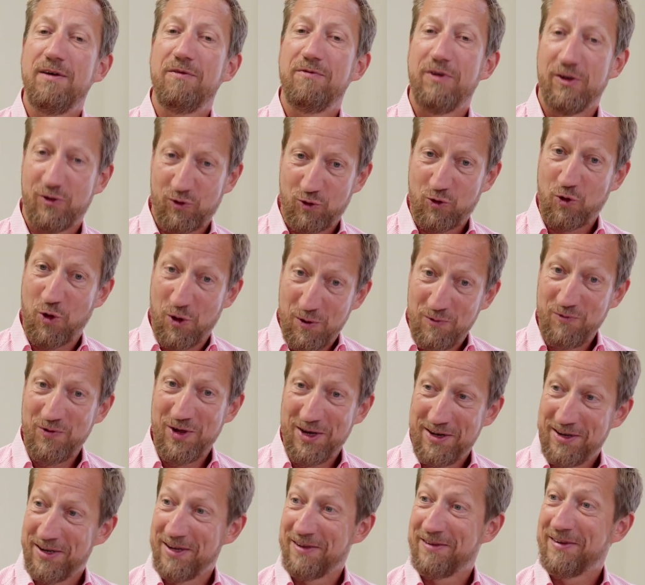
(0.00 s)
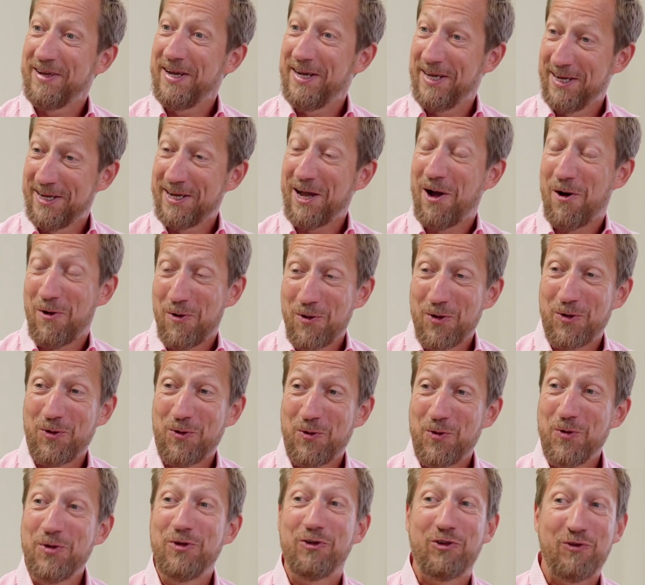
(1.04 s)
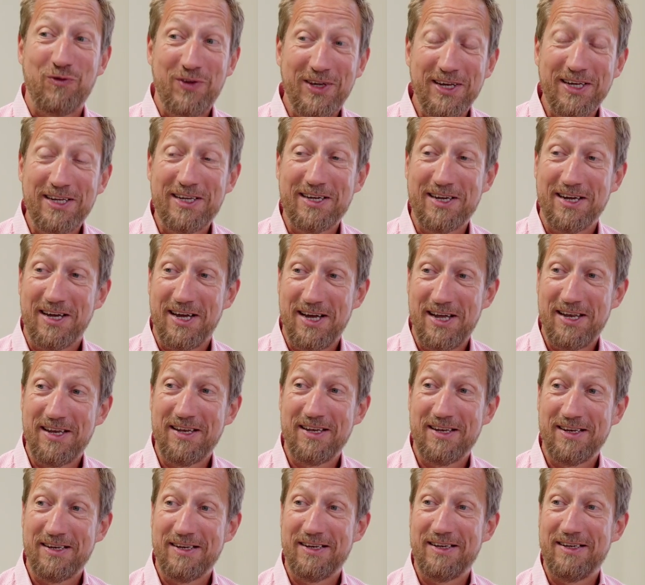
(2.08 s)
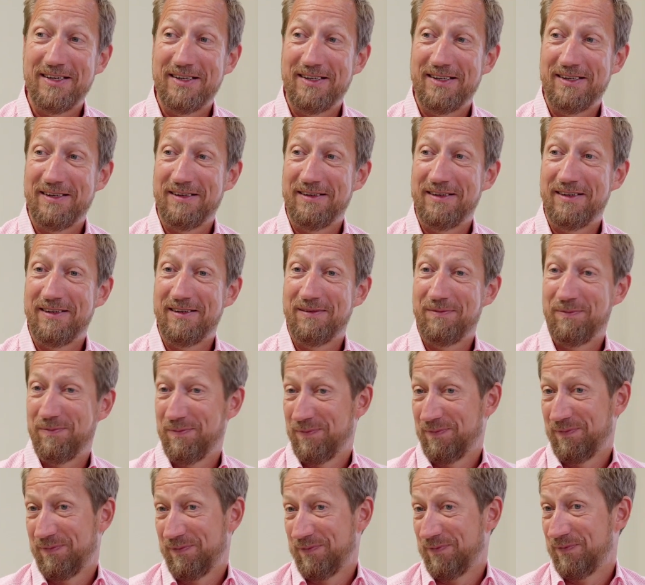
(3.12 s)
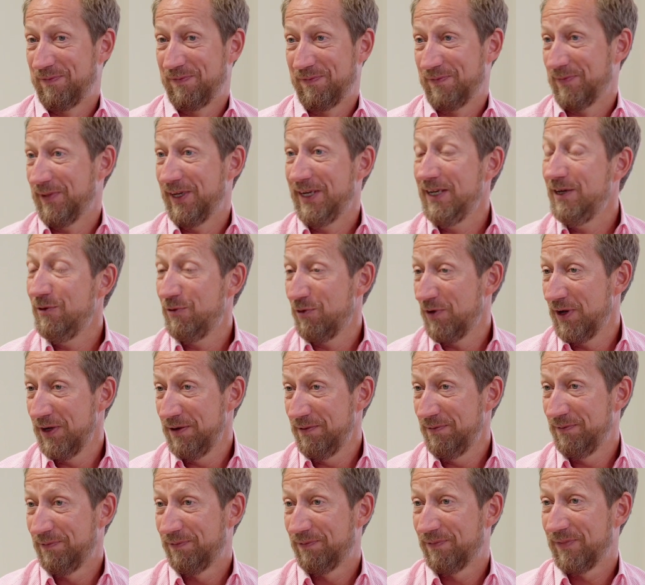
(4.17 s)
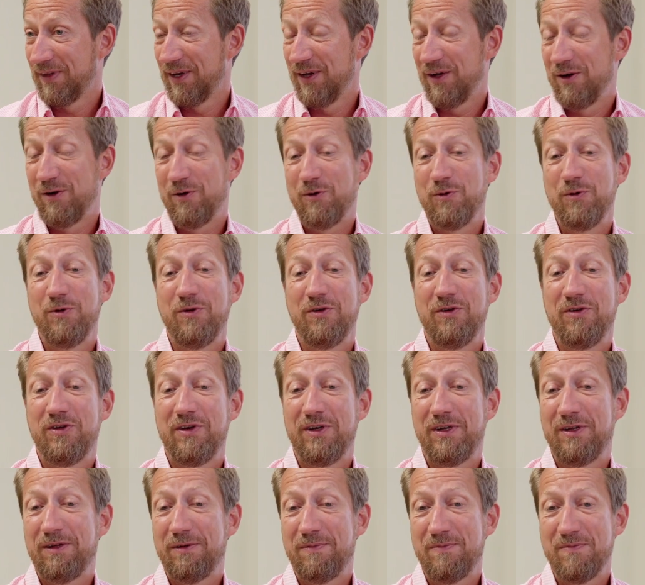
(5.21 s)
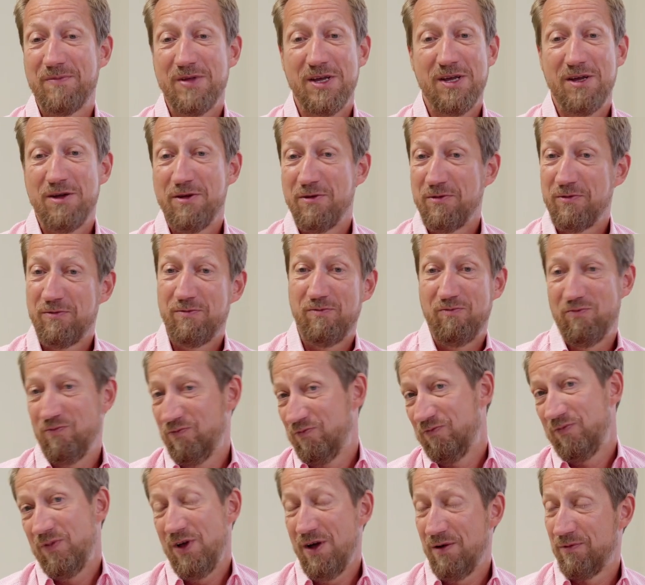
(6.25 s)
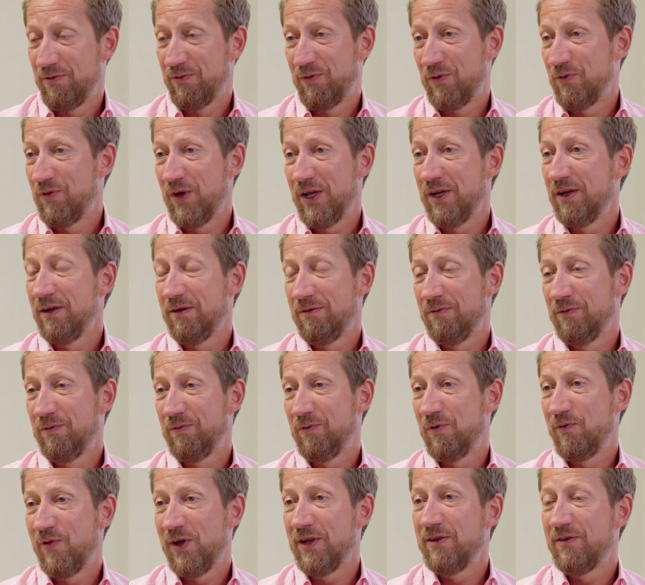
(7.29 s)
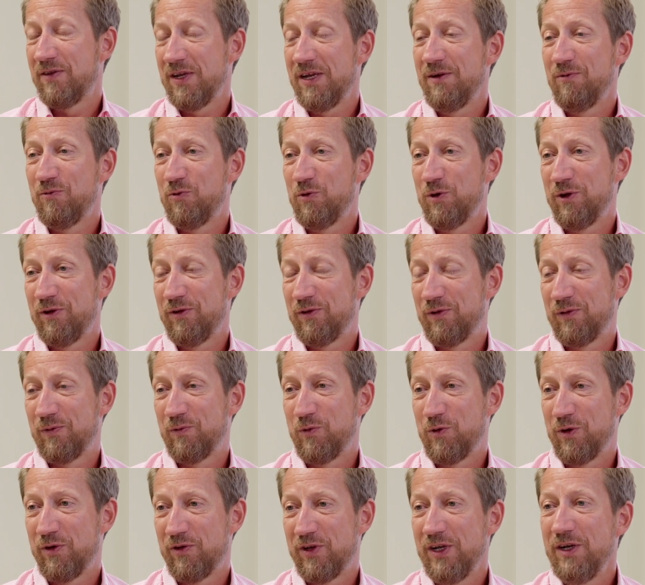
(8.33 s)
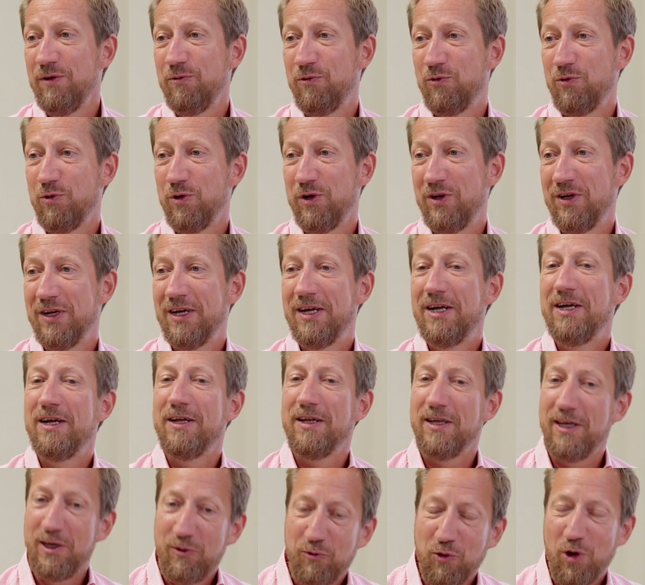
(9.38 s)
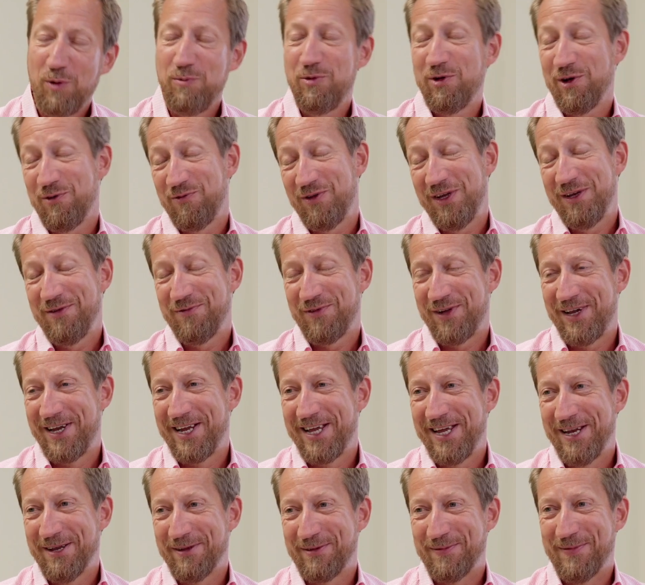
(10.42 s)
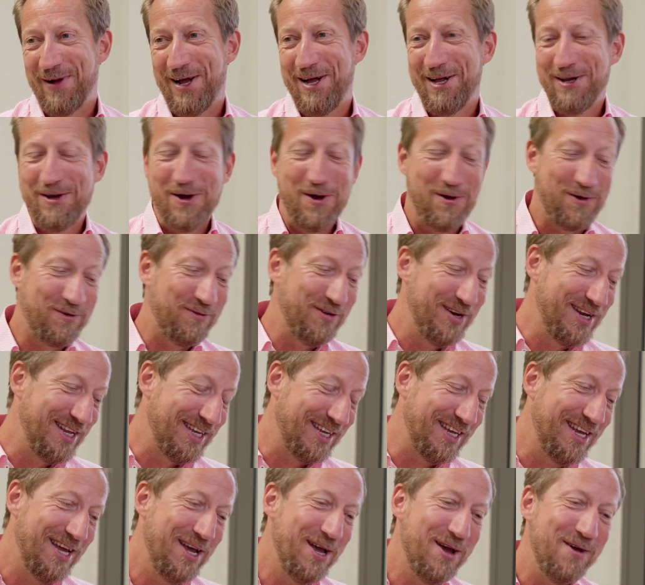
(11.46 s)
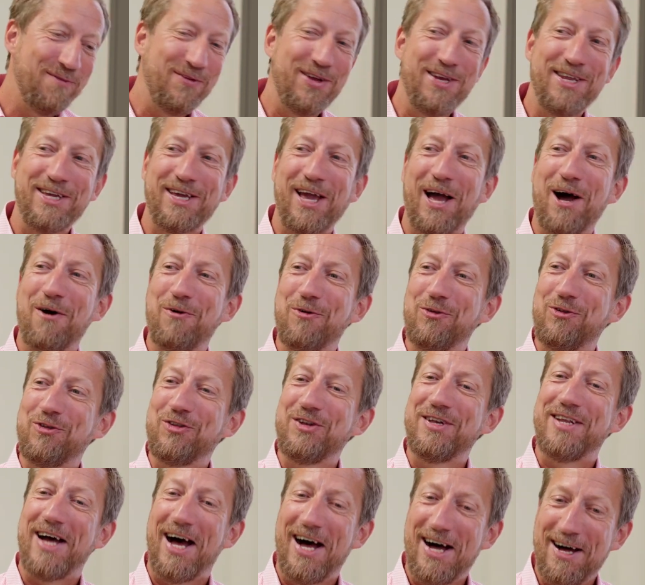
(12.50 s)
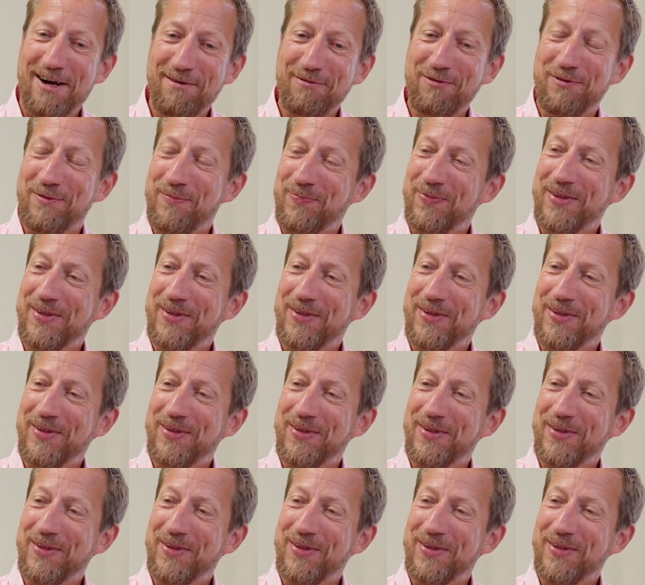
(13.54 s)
Was können wir tatsächlich auch ohne Schwierigkeiten liefern? Ja. Und ähm, ja, wir werden, wir werden sehen, wo das, wo das hinführt. Ich freue mich auf jeden Fall jedes Mal, auch wenn ich, wenn ich raus darf.